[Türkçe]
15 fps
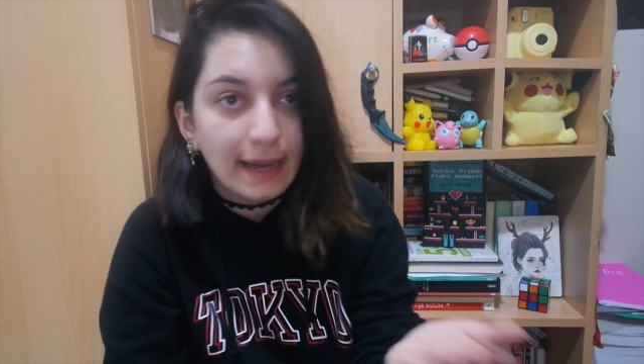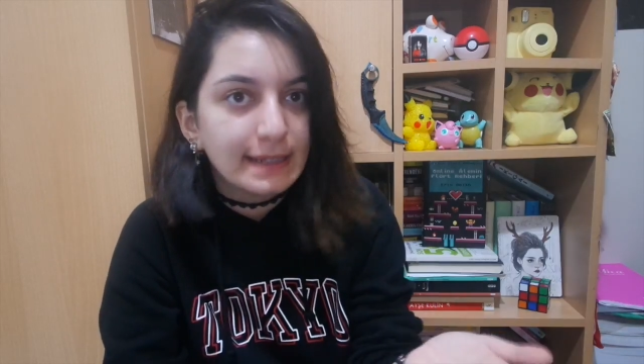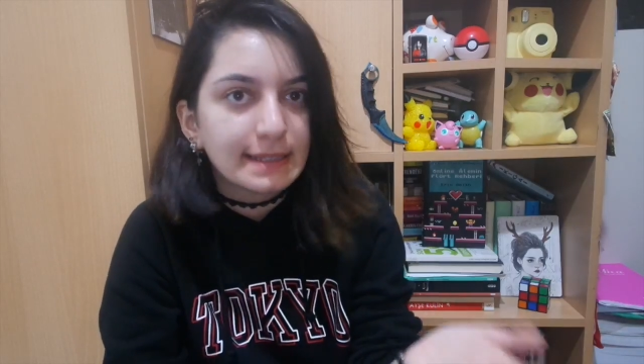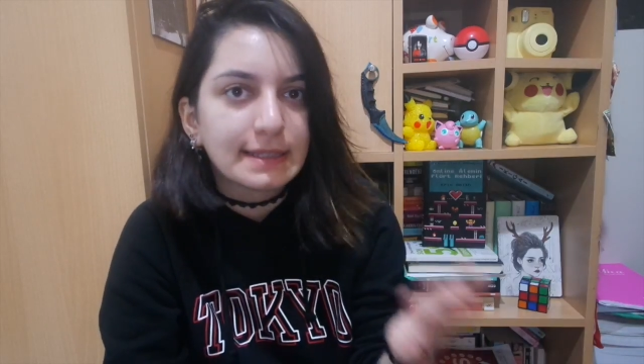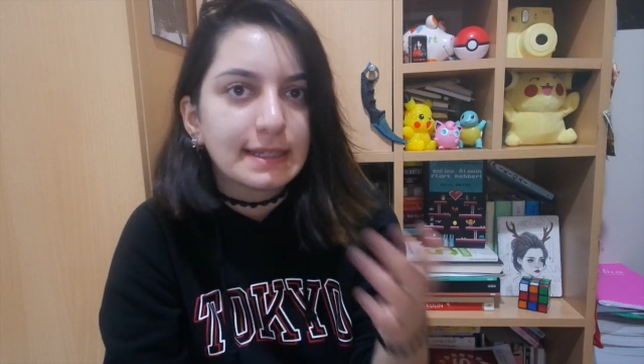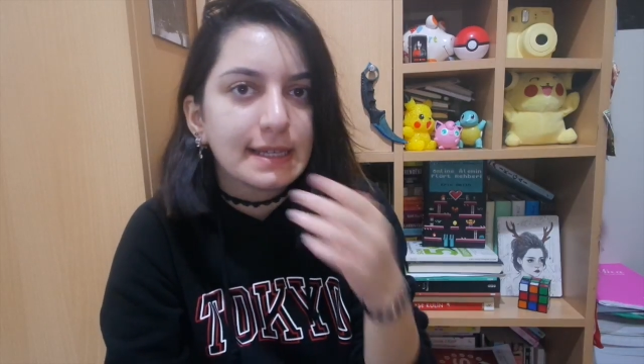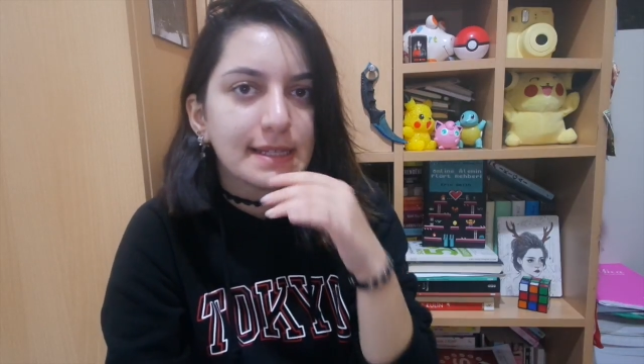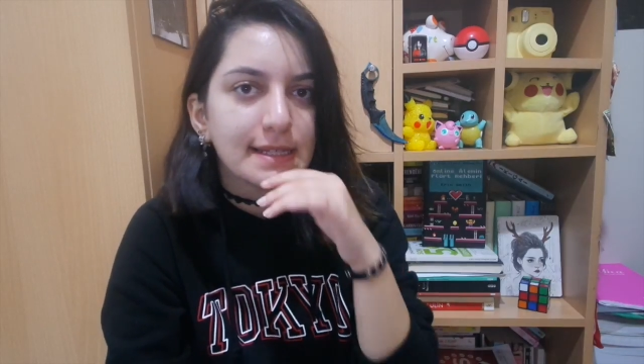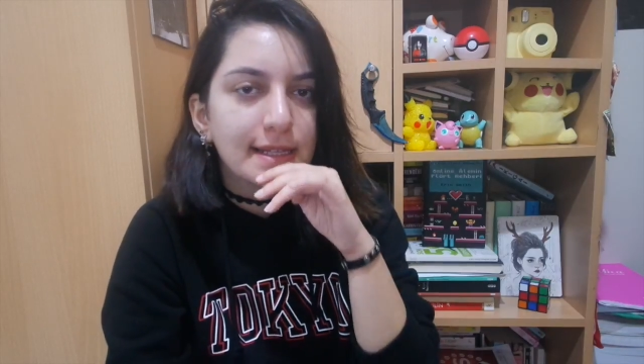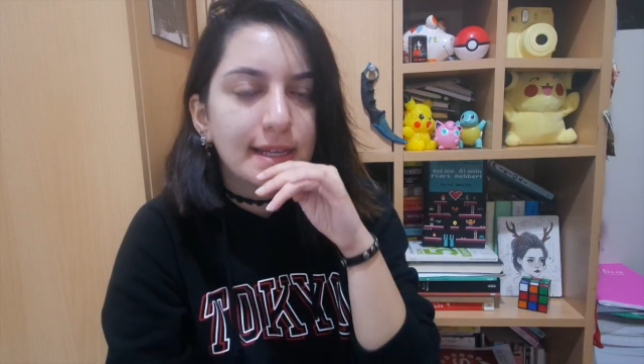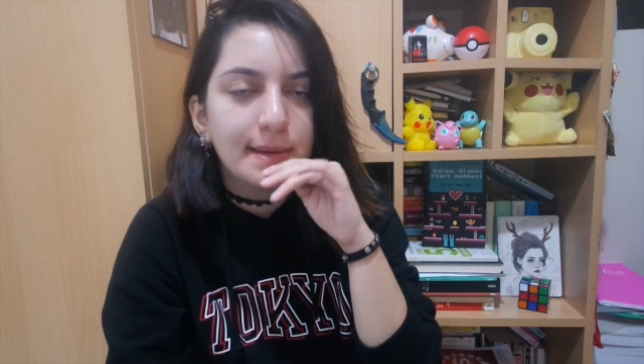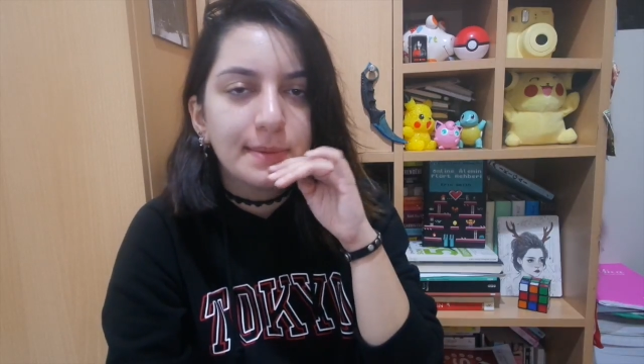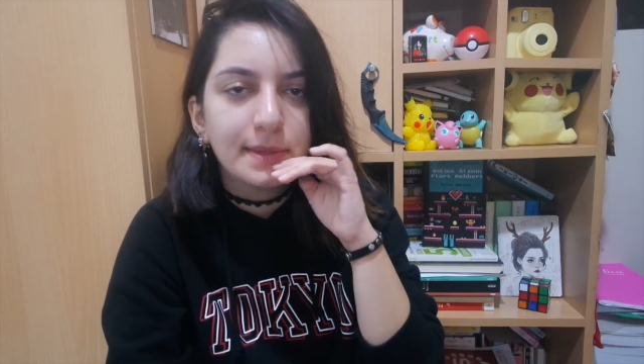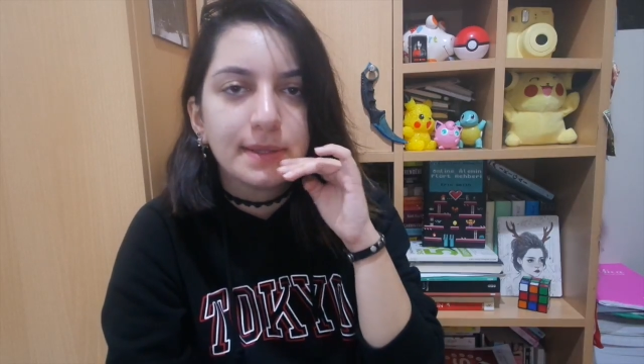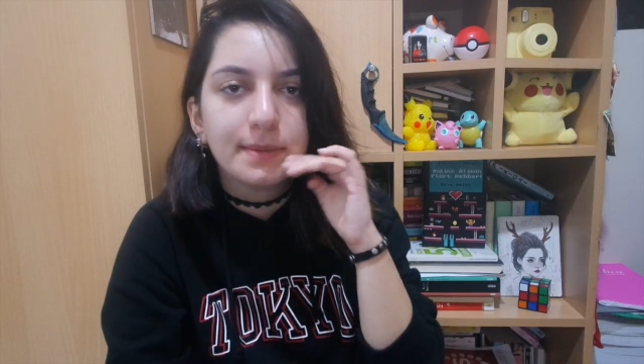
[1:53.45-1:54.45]
Gerçekten
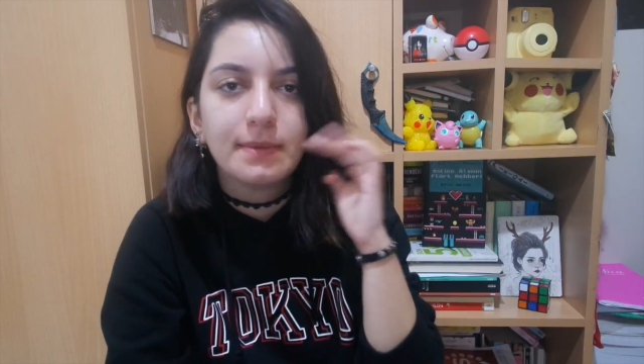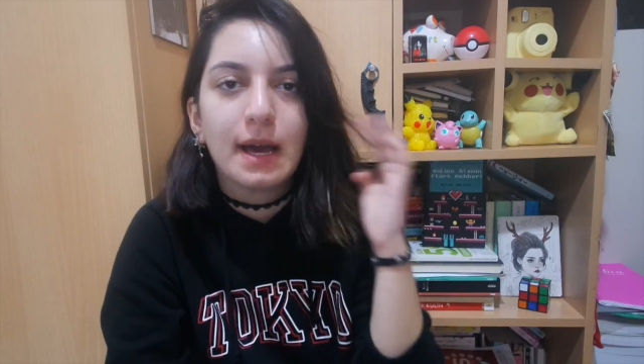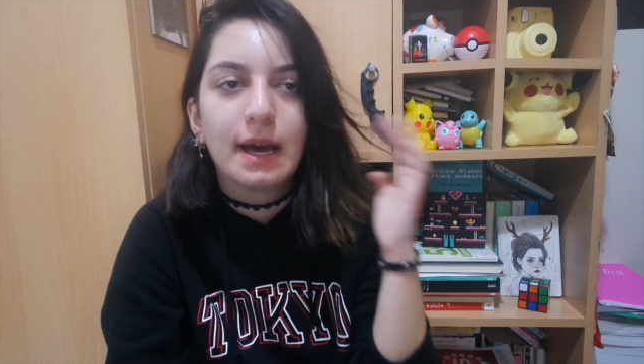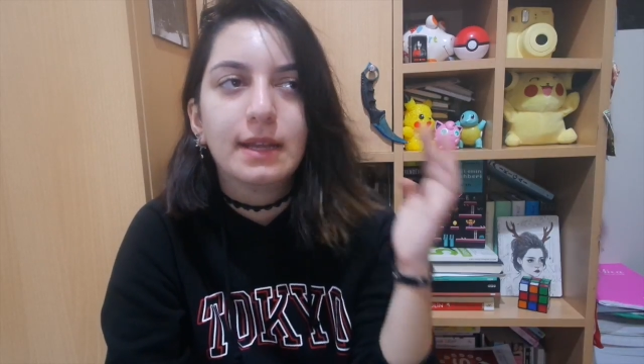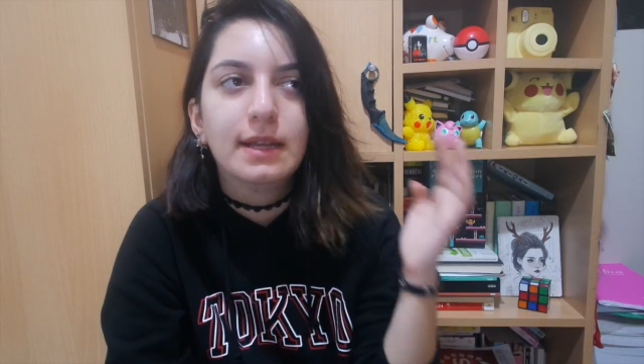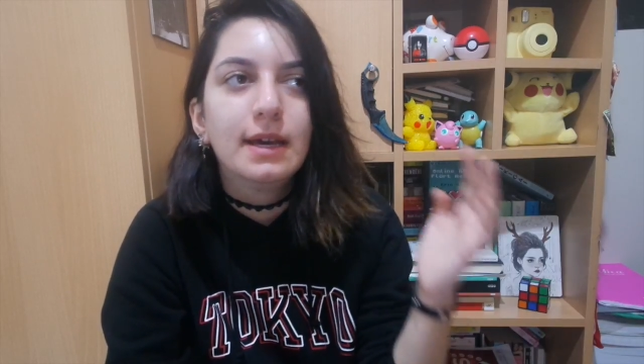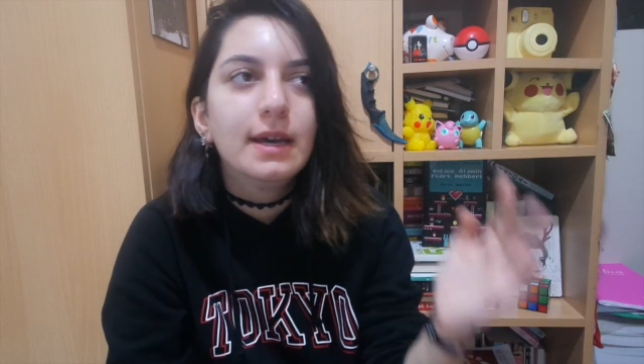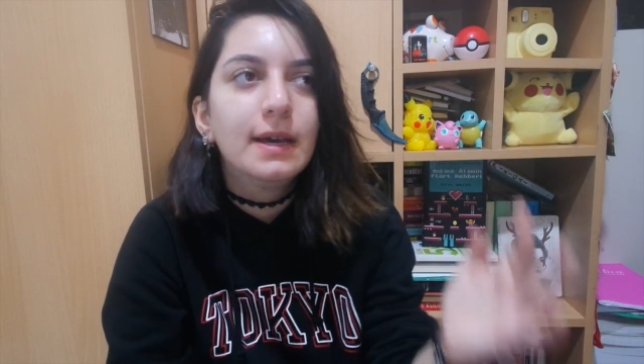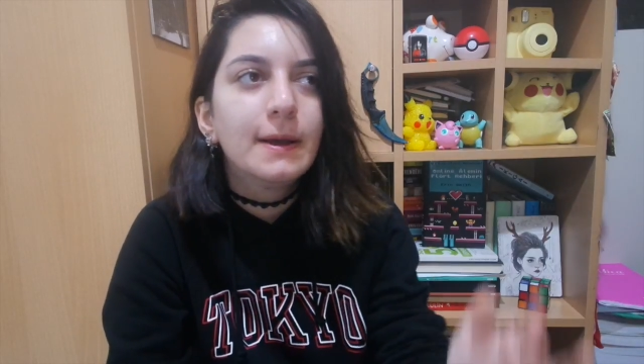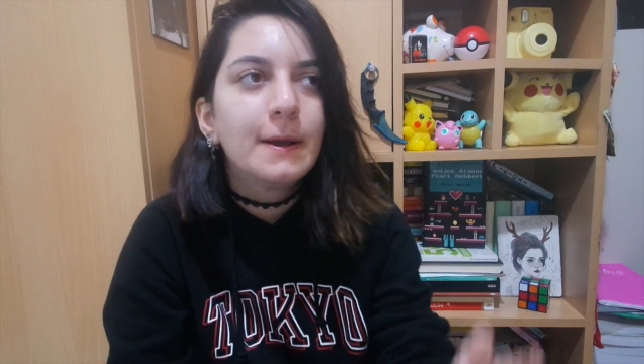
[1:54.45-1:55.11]
izleyemedim yani.